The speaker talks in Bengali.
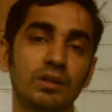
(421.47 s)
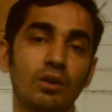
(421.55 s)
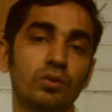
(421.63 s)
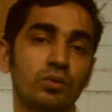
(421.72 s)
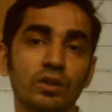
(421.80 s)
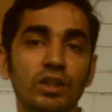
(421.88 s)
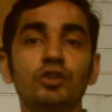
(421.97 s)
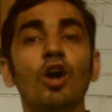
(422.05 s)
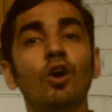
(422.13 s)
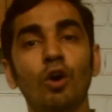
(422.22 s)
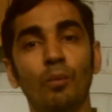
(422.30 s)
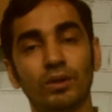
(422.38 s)
আমাদের অর্থনৈতিক
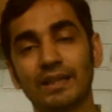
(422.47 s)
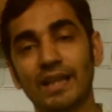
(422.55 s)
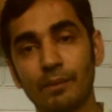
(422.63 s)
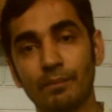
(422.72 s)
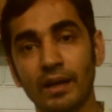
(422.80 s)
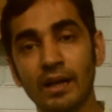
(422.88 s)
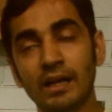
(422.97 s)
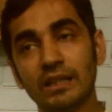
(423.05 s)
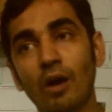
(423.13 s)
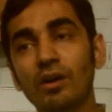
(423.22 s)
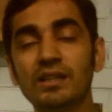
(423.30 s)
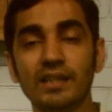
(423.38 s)
সক্ষমতা থাকবে
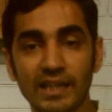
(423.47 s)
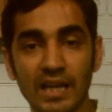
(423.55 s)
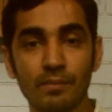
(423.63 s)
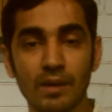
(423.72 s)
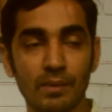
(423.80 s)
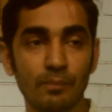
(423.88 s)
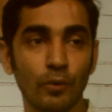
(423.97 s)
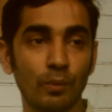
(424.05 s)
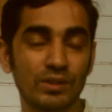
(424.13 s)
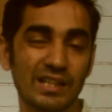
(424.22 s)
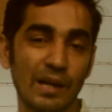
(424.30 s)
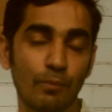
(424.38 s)
তাহলেই সেটিকে আমরা আমরা
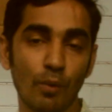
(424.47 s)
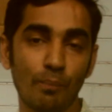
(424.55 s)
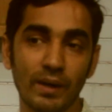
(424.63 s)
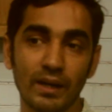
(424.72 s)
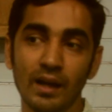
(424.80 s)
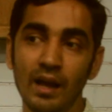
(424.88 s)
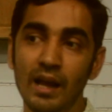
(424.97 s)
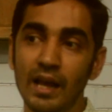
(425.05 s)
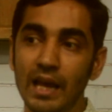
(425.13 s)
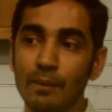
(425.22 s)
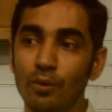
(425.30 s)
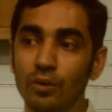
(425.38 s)
বলবো যে ডেভেলপমেন্ট
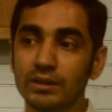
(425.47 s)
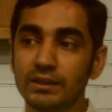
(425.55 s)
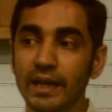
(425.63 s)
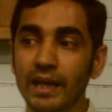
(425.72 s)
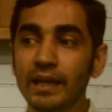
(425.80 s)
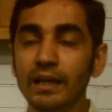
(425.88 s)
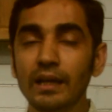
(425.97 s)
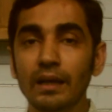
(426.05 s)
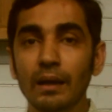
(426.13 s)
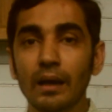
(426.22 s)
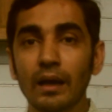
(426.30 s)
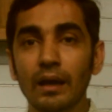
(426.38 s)
এবং
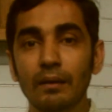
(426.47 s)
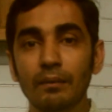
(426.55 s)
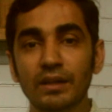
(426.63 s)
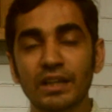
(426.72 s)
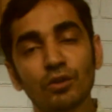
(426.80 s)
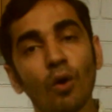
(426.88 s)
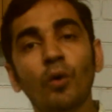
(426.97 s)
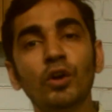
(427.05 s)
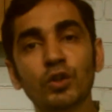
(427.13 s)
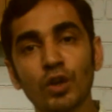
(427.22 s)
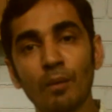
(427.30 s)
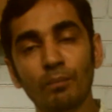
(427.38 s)
সেইটি
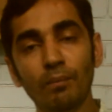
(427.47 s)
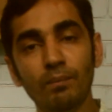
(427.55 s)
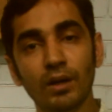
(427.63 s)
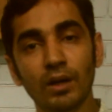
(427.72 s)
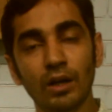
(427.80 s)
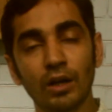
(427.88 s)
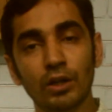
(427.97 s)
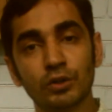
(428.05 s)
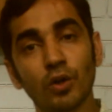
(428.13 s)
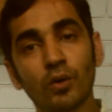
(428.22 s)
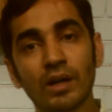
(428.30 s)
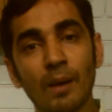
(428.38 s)
তখনই সম্ভব
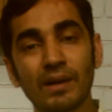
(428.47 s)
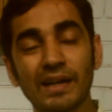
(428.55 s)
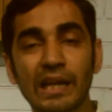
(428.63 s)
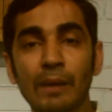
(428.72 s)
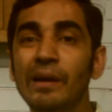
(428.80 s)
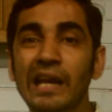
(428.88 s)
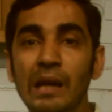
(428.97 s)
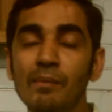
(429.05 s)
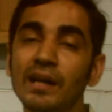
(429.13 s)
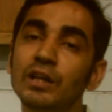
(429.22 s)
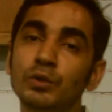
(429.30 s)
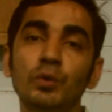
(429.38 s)
যখন আমরা এটিকে
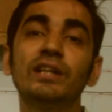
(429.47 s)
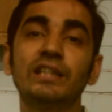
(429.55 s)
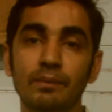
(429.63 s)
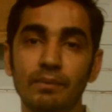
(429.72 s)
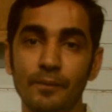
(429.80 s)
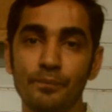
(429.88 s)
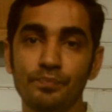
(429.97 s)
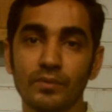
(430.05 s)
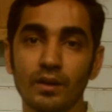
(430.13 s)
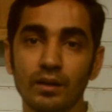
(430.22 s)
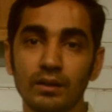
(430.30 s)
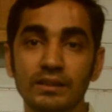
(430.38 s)
বিনির্মাণের যুগ হিসেবে
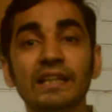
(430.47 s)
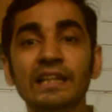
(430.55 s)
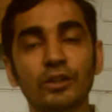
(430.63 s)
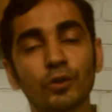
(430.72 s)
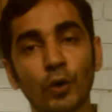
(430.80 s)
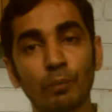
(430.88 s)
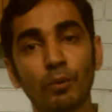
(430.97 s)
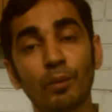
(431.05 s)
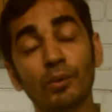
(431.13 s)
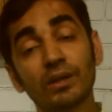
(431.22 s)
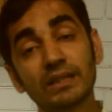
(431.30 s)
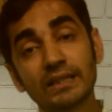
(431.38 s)
চিহ্নিত করব
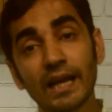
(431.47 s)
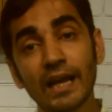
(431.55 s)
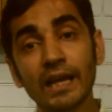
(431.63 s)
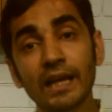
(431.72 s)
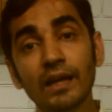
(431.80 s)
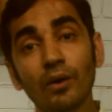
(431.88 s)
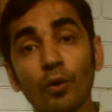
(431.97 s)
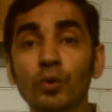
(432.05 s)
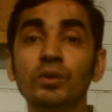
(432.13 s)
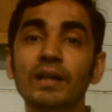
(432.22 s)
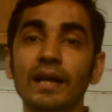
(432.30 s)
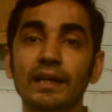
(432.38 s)
এবং সেই
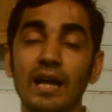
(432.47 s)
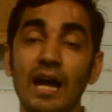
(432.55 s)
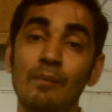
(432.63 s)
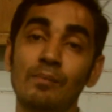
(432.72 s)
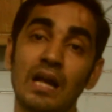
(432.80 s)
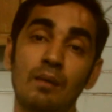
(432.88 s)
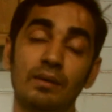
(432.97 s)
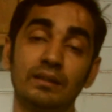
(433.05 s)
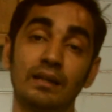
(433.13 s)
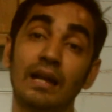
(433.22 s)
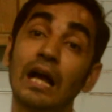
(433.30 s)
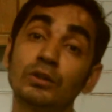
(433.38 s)
অনুযায়ী আমরা
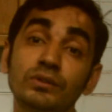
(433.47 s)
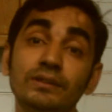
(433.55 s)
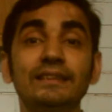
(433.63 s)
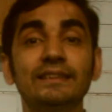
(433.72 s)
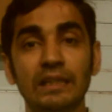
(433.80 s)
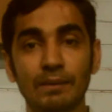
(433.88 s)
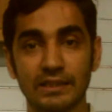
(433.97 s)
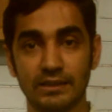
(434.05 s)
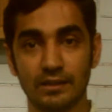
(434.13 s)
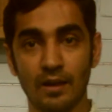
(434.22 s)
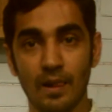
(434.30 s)
আমাদের রাজনৈতিক সিলেবাস